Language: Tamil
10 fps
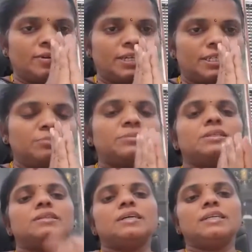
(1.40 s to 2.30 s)
வணக்கம்
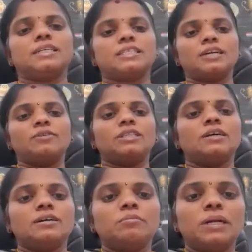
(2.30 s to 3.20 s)
நான் டாக்டர்
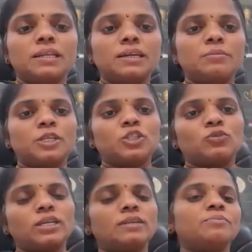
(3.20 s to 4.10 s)
கவிதா மனநல
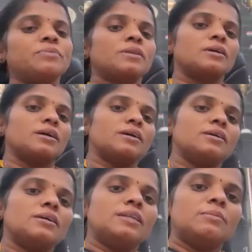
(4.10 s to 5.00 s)
மருத்துவர்
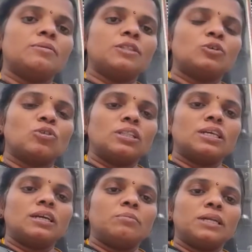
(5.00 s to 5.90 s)
நம்ம வந்து
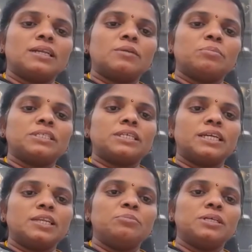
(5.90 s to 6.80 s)
குழந்தைகள் மனநலம் பற்றி
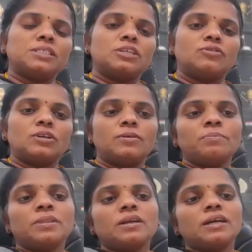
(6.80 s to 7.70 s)
டெய்லியும் பேசிகிட்டு வரோம்
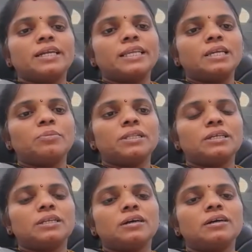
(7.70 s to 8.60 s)
இன்றைக்கி
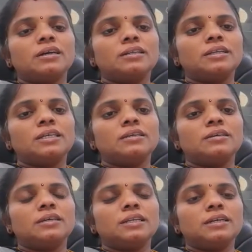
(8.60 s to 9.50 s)
பார்த்திங்கன்னா இன்றைக்கி
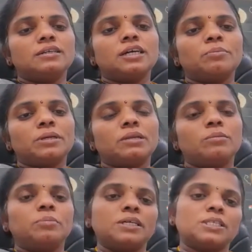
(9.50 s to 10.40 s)
என்ன டாபிக்
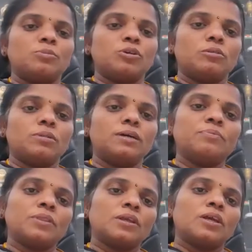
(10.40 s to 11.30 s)
நம்ம பேச போகிறோம்னா
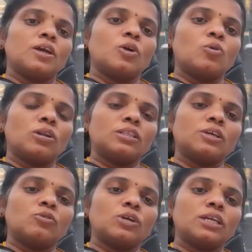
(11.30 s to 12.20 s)

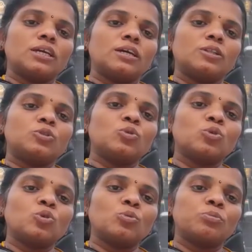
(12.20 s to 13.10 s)
குழந்தைகளுடைய
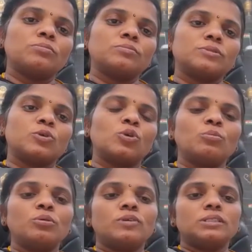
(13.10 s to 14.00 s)
துருதுருப்பும்
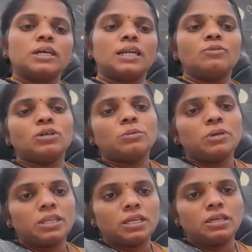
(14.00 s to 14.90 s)
குறும்பும் வந்து அளவுக்கு
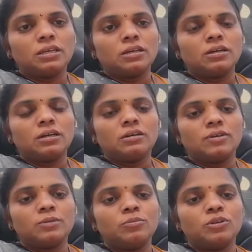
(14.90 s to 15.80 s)
மீறி
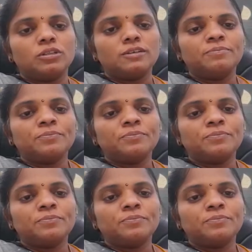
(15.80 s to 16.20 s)
வரும் பொழுது